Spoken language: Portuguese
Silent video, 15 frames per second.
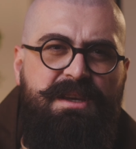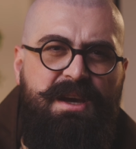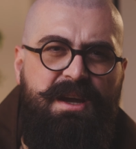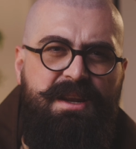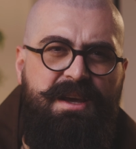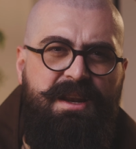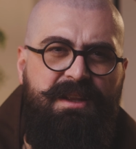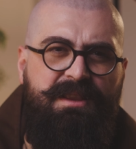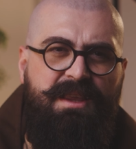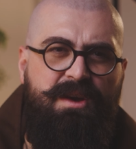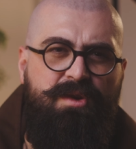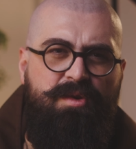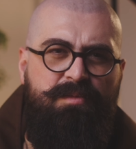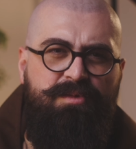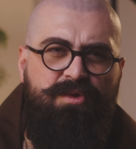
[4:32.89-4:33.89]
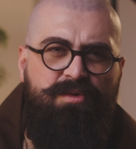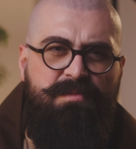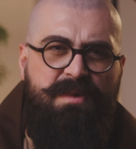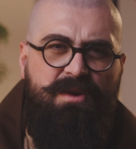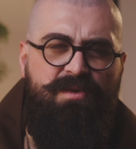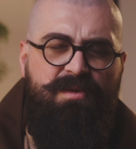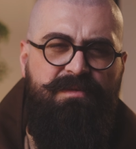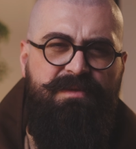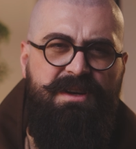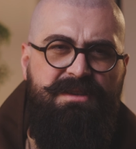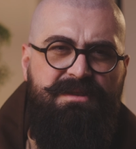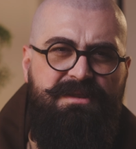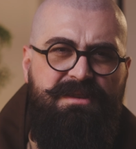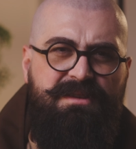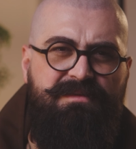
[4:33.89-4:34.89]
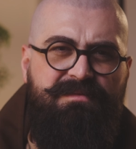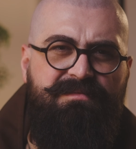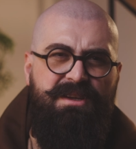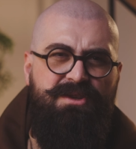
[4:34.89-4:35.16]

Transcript: E ali ela tem como que uma conversão.